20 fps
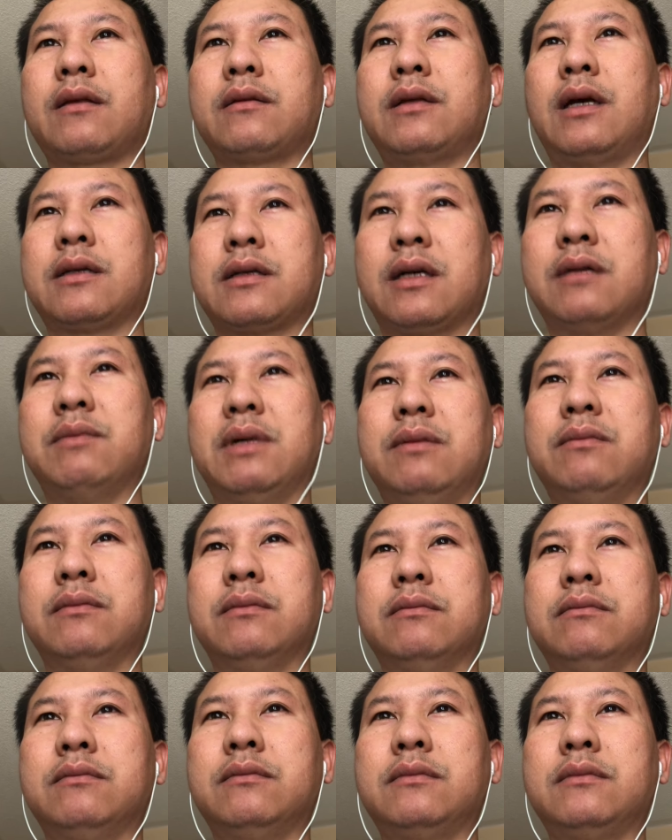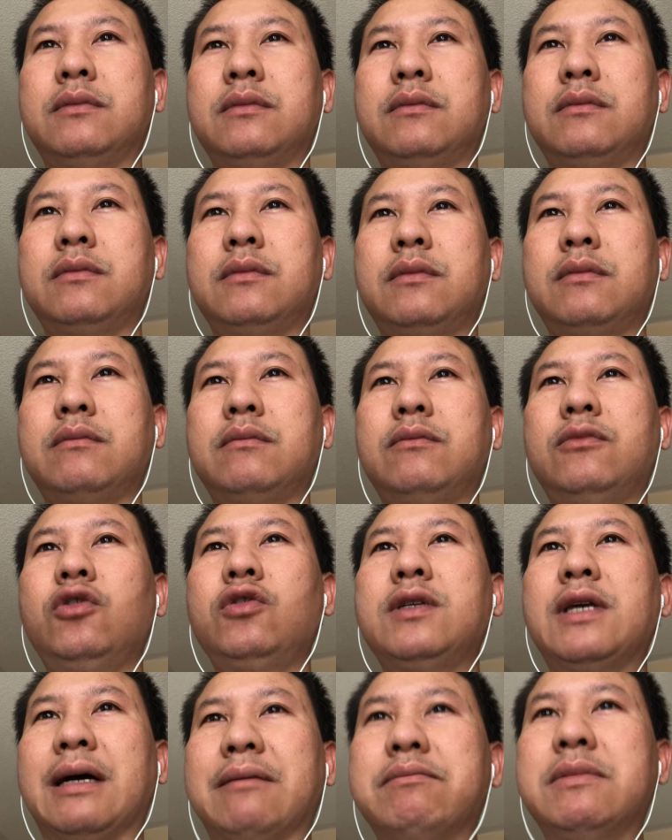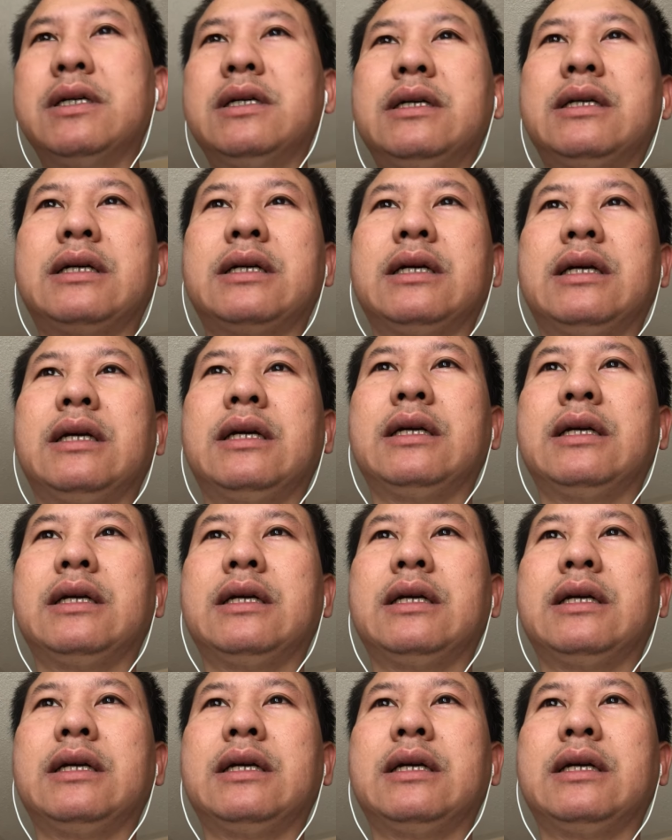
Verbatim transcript: thật sự mình muốn dẫn bước